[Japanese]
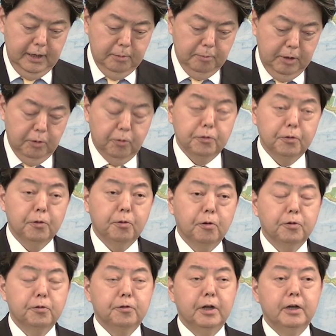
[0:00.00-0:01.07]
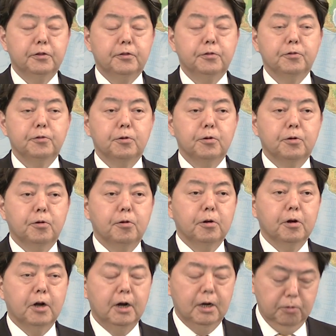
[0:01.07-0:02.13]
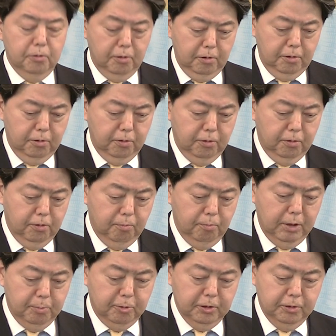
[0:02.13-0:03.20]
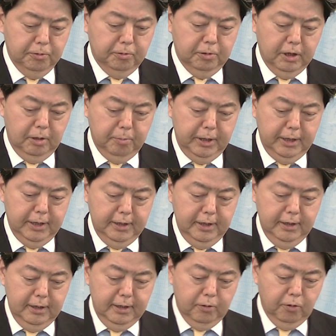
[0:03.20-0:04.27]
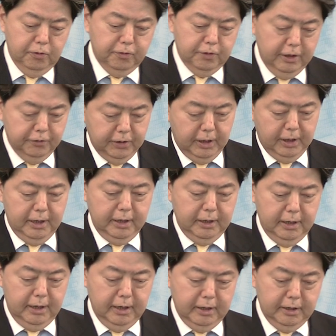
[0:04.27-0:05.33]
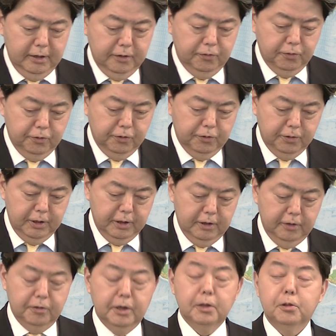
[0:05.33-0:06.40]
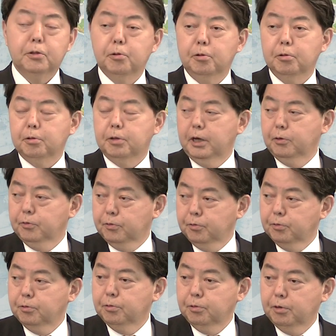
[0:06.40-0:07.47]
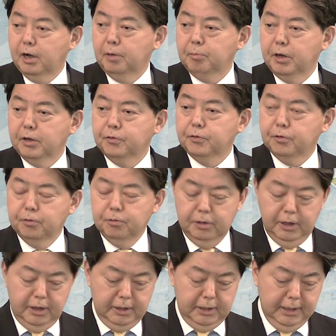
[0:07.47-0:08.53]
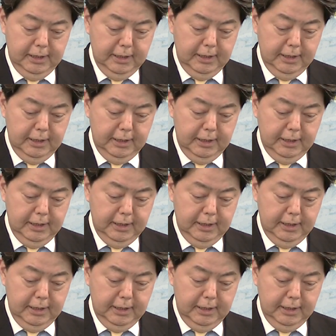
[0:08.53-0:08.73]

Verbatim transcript: 今こそ国際秩序の根幹を守り抜くため、国際社会が結束して毅然と対応することが必要であり、